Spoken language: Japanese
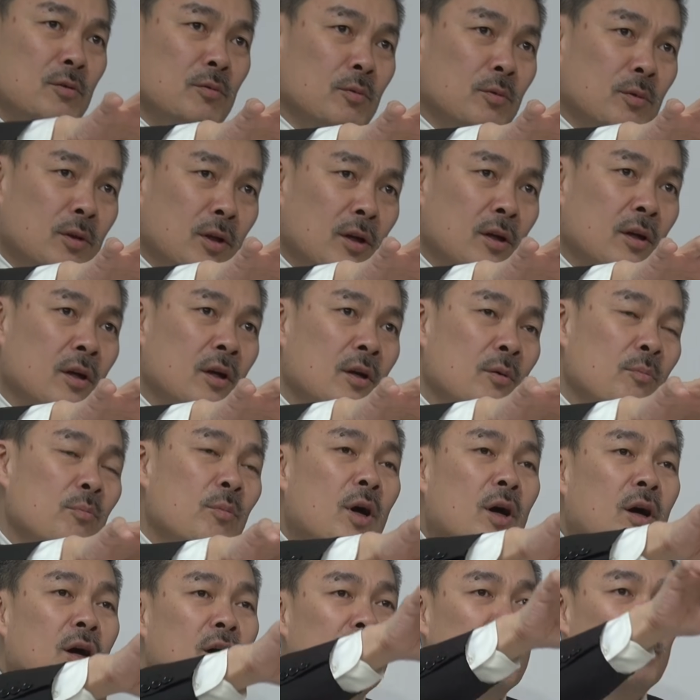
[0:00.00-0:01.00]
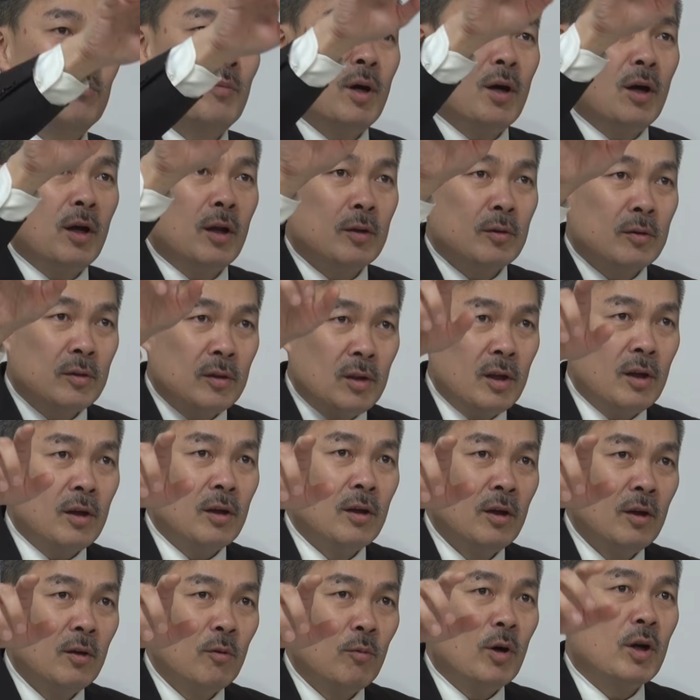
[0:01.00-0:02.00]
るので、うん、回り回っ
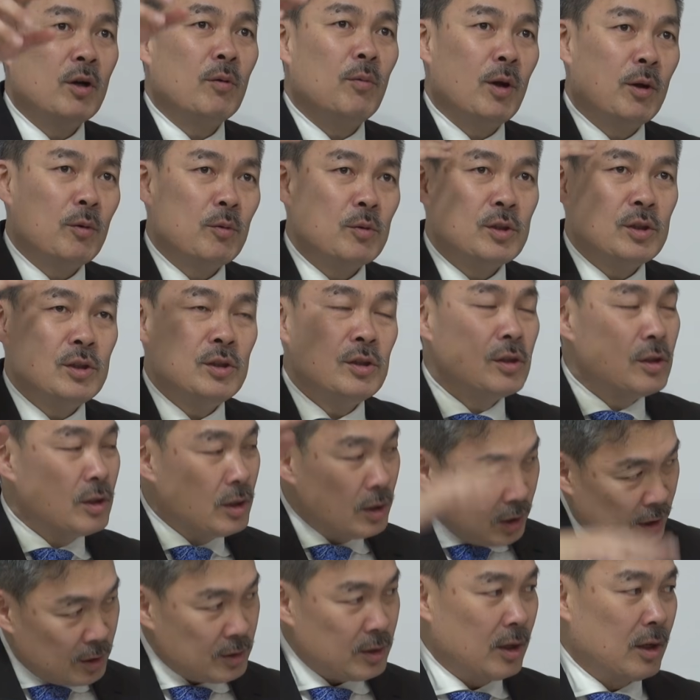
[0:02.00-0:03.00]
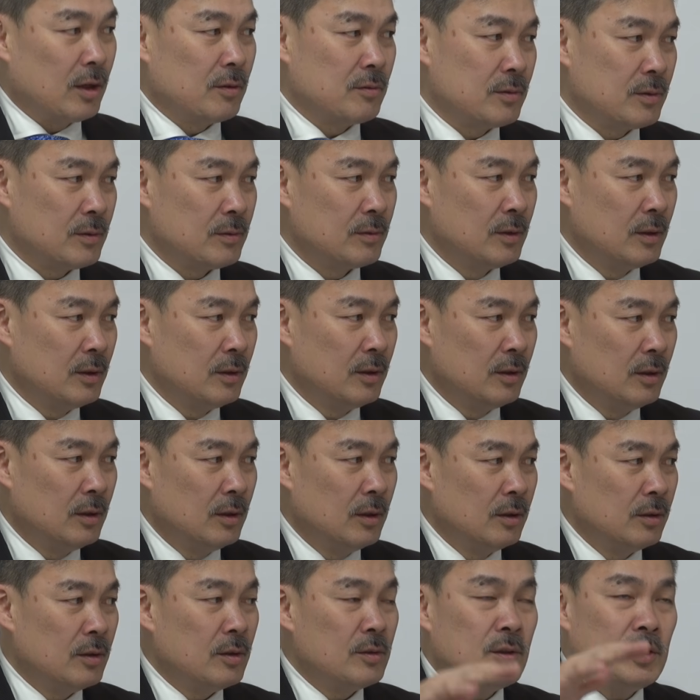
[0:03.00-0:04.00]
て我々の賃金が下がるんです。そ
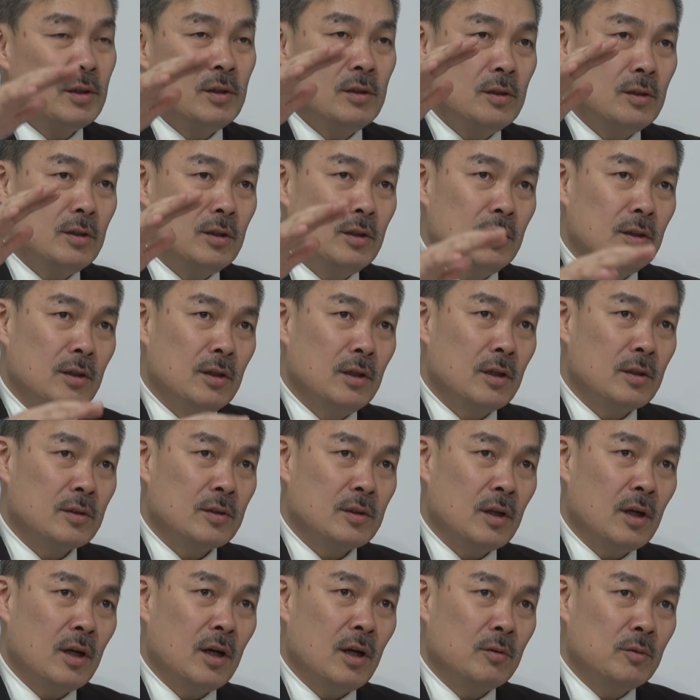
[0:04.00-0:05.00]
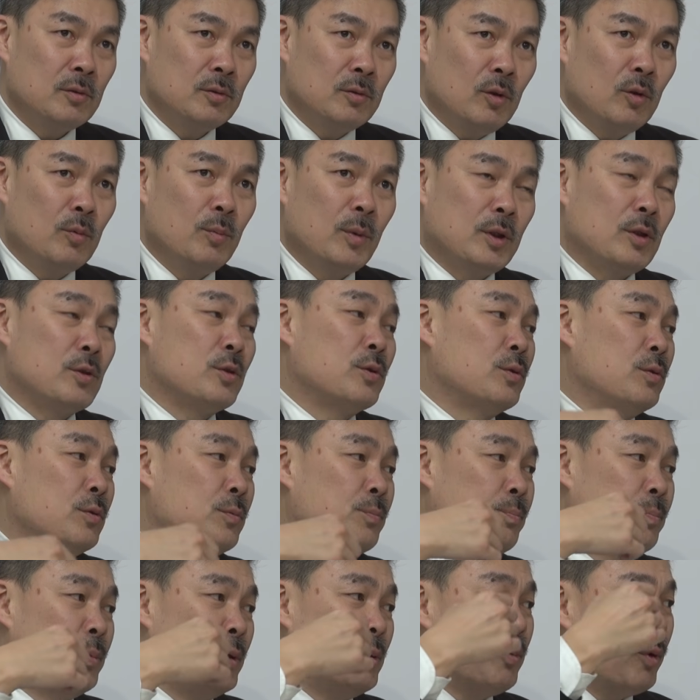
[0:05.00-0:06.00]
うです、ね、で賃金が下がるとまた
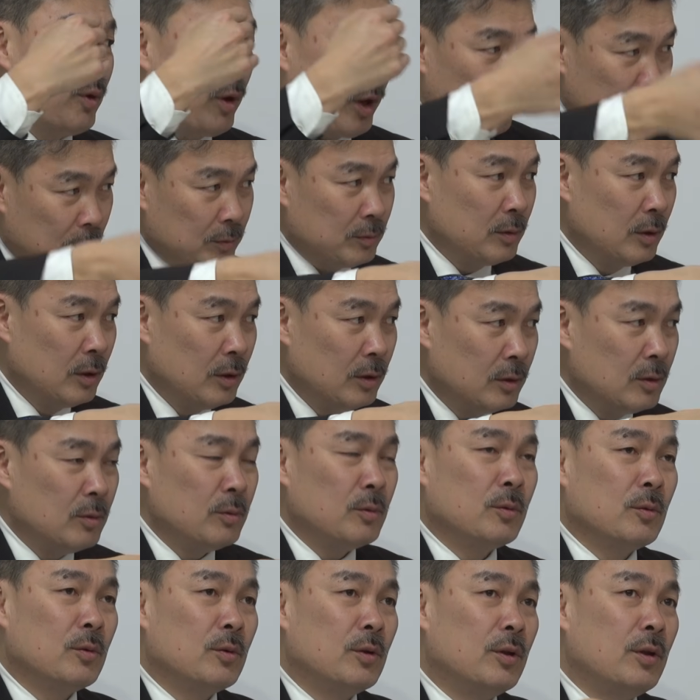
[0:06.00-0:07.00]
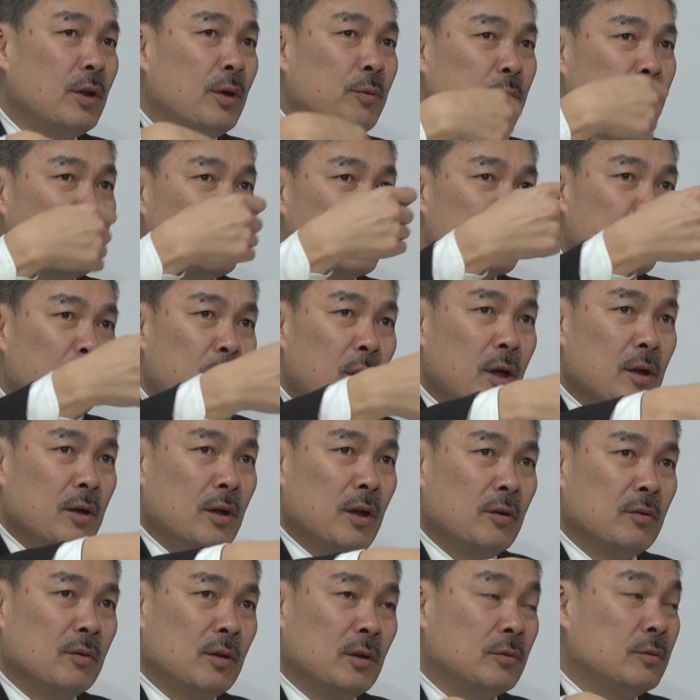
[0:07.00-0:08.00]
出費も減る、うん、いうことで
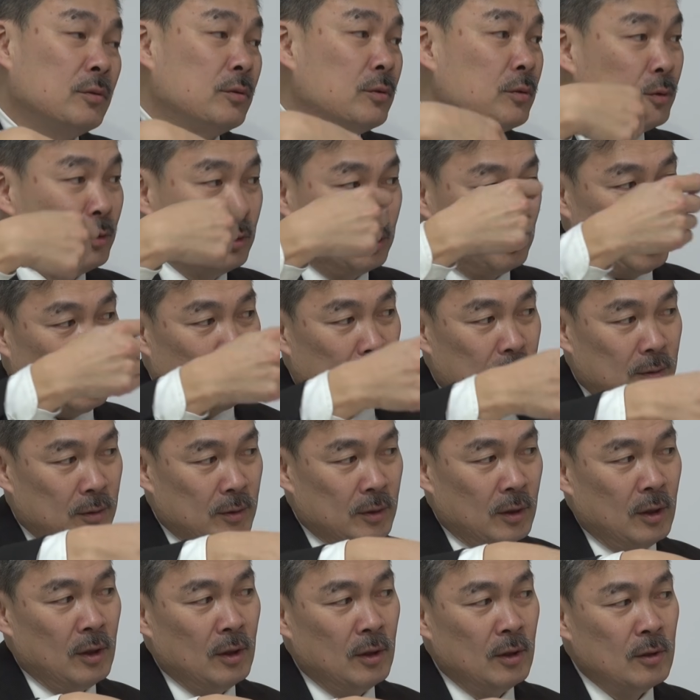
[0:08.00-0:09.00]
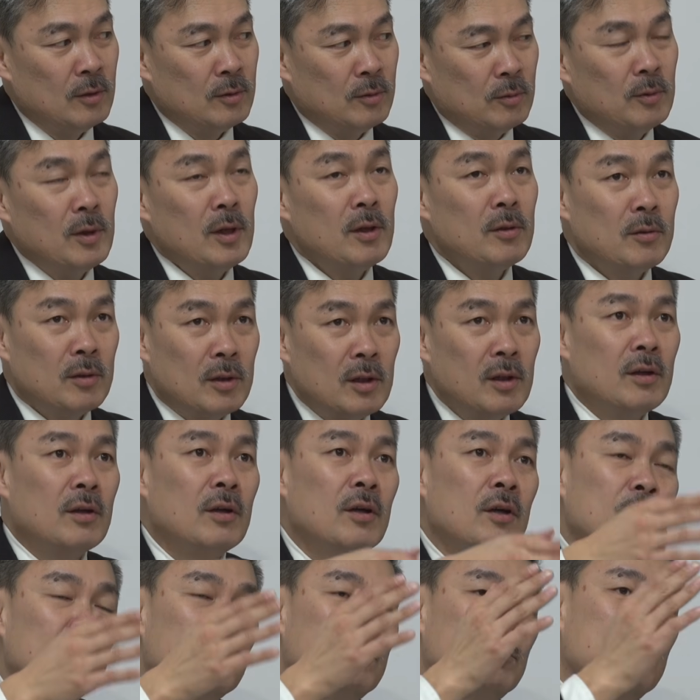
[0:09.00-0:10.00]
デフレスパイラルがぐるぐる回るんです。そうやっ
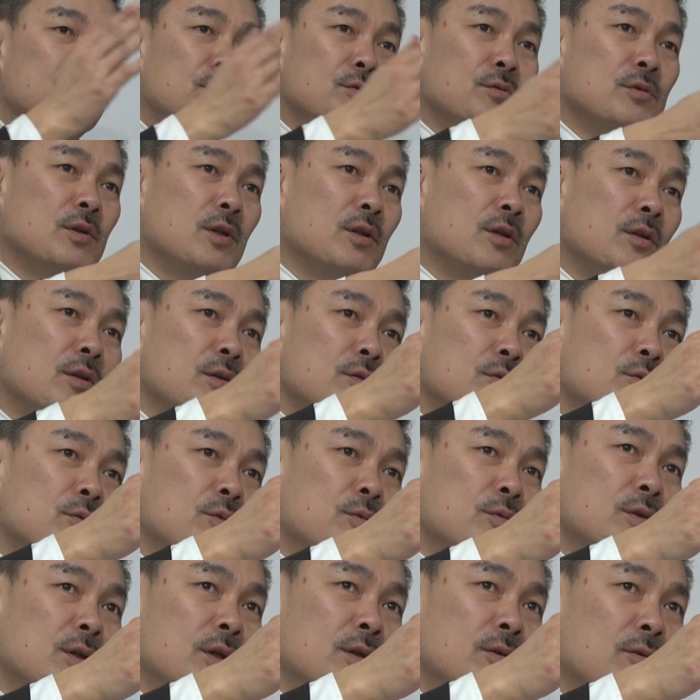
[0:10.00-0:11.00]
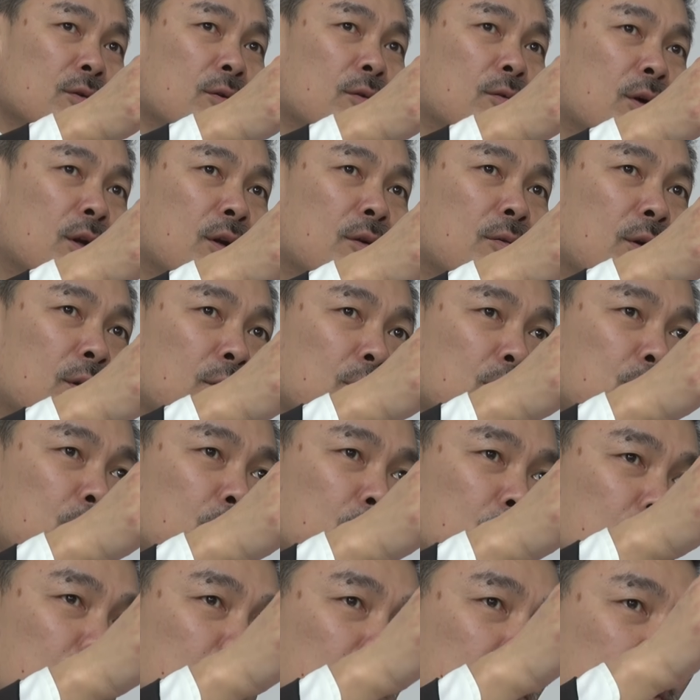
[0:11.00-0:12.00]
て97年増税以後我々の
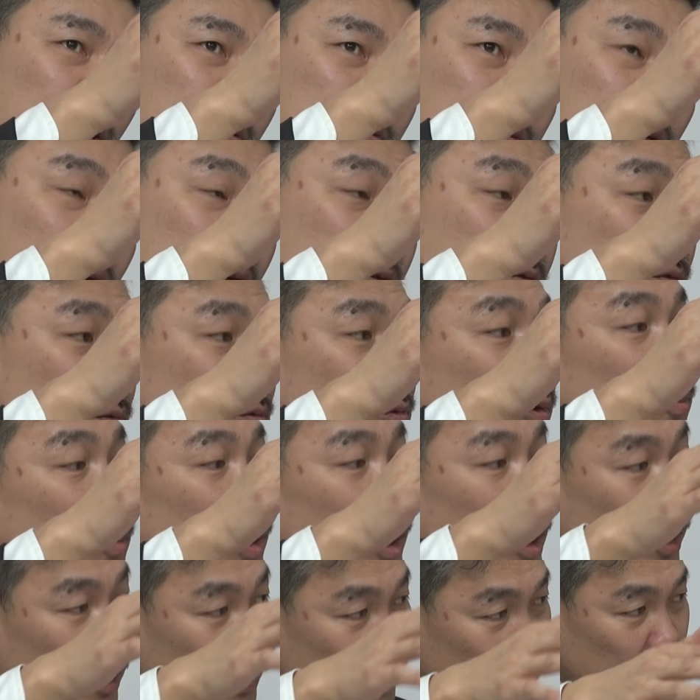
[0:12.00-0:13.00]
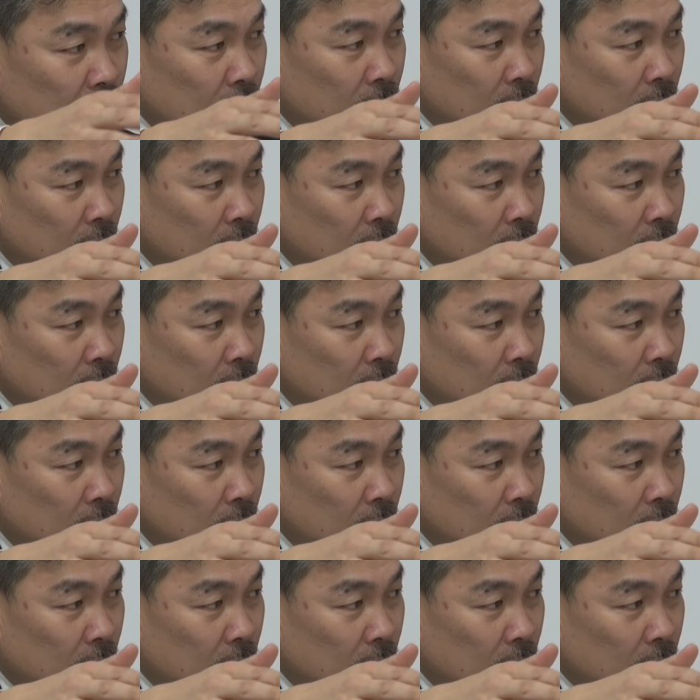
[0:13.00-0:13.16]
所得は135万円